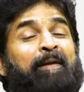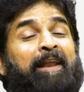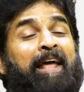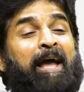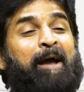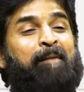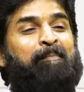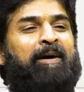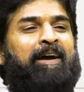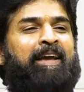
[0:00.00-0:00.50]

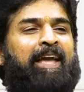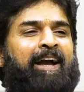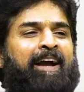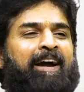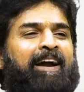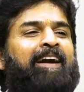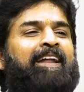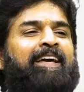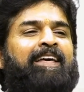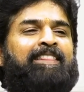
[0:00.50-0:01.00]
ప్రేమ
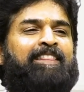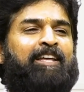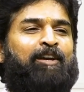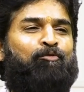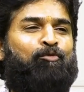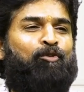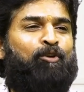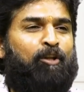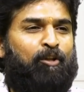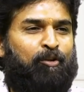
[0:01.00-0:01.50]
ఎక్కడైతే
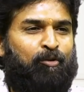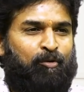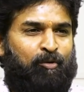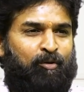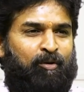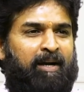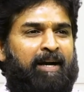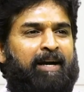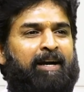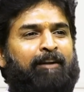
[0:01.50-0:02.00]
ఉంటుందో
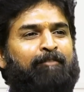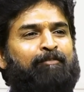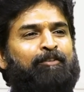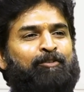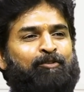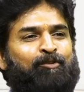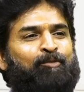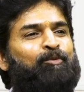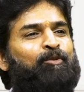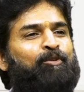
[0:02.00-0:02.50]
అక్కడ
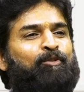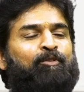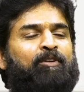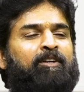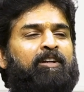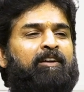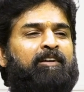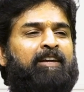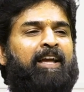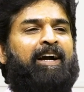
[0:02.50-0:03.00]
విష్ణుమూర్తి
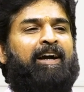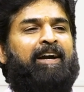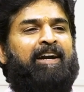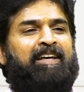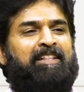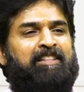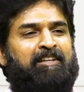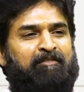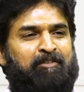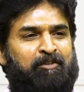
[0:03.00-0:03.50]
ఉంటాడు
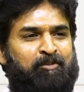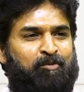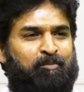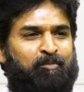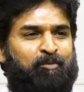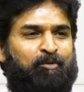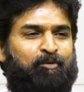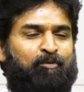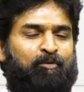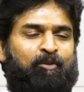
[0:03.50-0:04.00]
ఎక్కడైతే
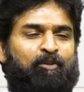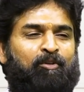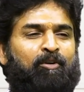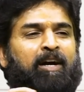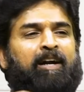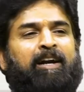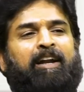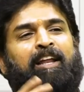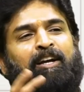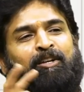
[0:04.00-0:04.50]
విష్ణుమూర్తి ఉంటుందో
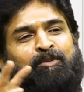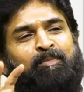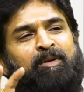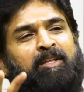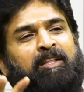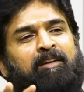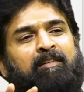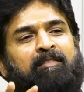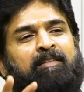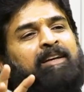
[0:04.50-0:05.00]
అక్కడ
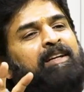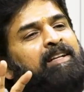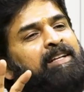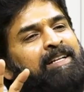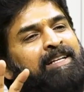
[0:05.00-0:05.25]
లక్ష్మీదేవి